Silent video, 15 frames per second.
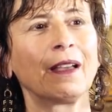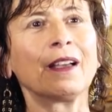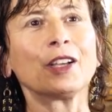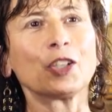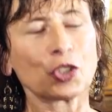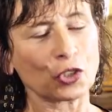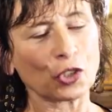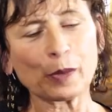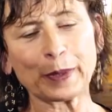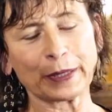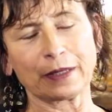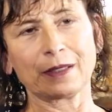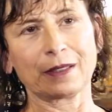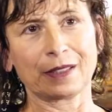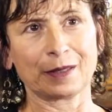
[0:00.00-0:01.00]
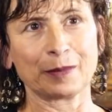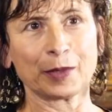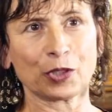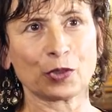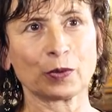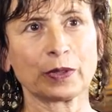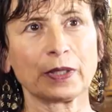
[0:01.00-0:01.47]
stolperte ich ja
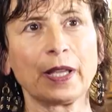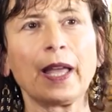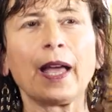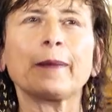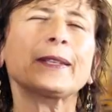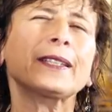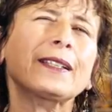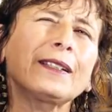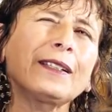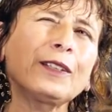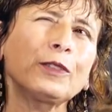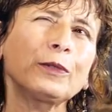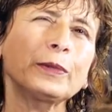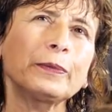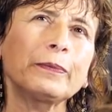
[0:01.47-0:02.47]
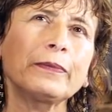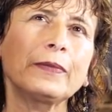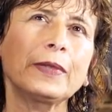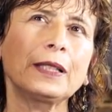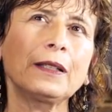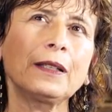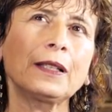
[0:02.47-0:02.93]
immer schon. Aber ich glaube,
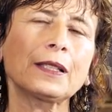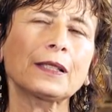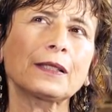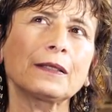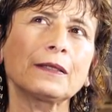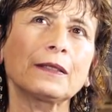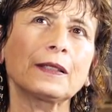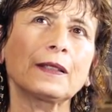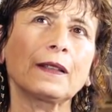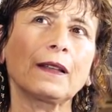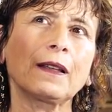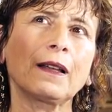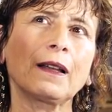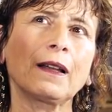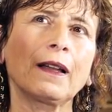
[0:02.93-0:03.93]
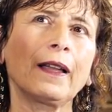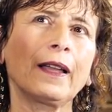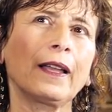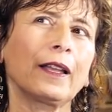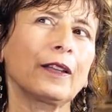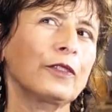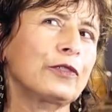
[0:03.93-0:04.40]
Männer sind da
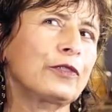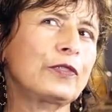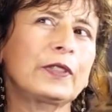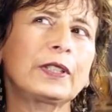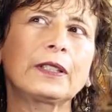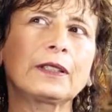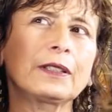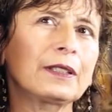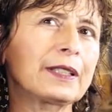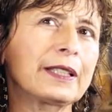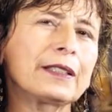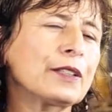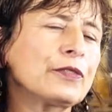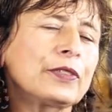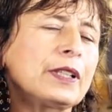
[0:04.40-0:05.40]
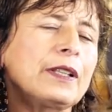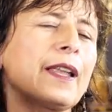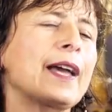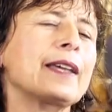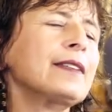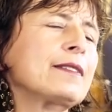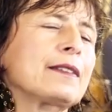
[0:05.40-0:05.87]
viel, gehen da viel
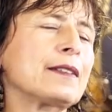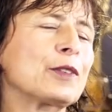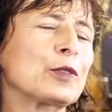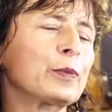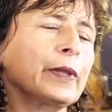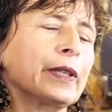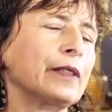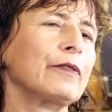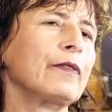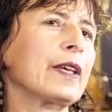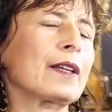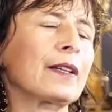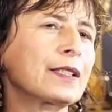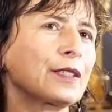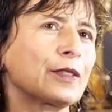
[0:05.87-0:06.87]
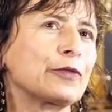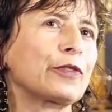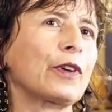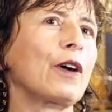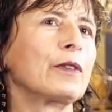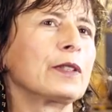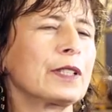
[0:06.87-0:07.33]
leichter darüber hinweg als die
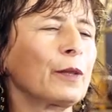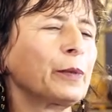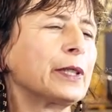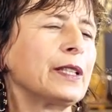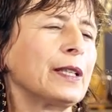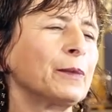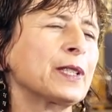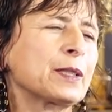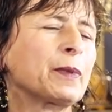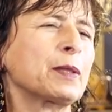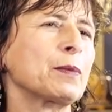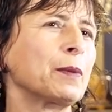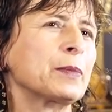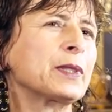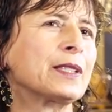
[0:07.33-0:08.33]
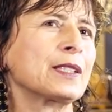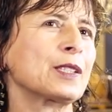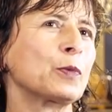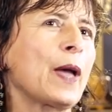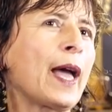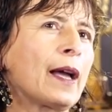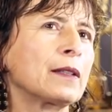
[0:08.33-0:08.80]
Frauen. Ich glaube, die nehmen das manchmal ein bisschen
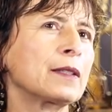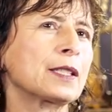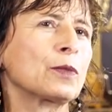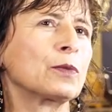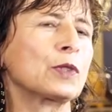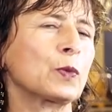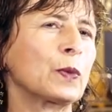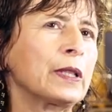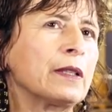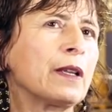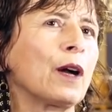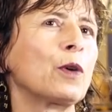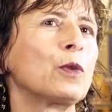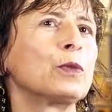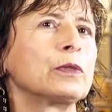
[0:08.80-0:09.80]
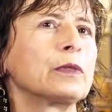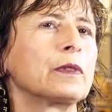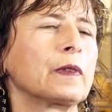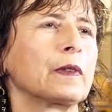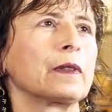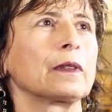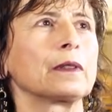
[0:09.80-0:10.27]
zu ernst und zu genau
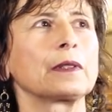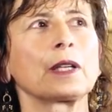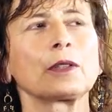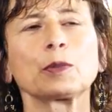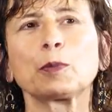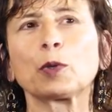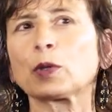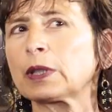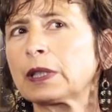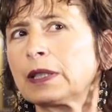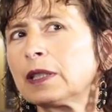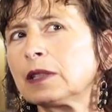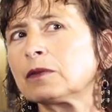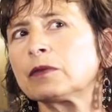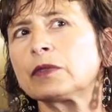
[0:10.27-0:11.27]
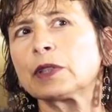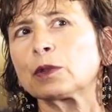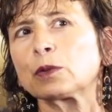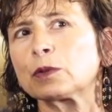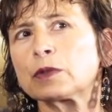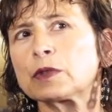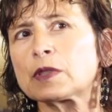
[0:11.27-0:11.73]
und äh, dadurch blockieren
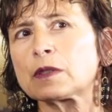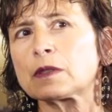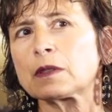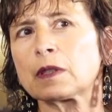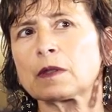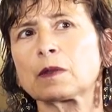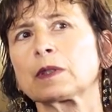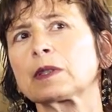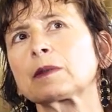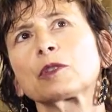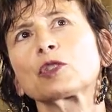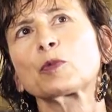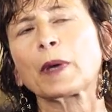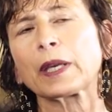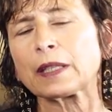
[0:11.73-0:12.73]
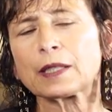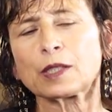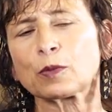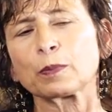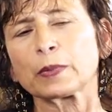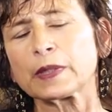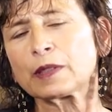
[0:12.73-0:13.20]
wir uns. Also ich, spreche
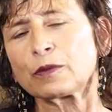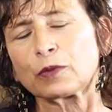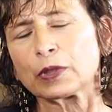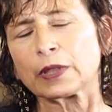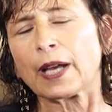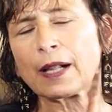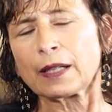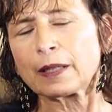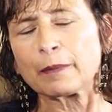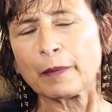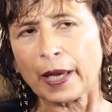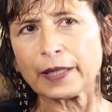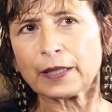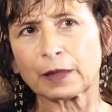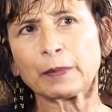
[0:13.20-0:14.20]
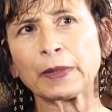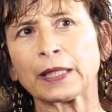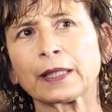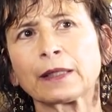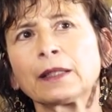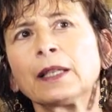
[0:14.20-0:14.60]
jetzt so ein bisschen für die Allgemeinheit meiner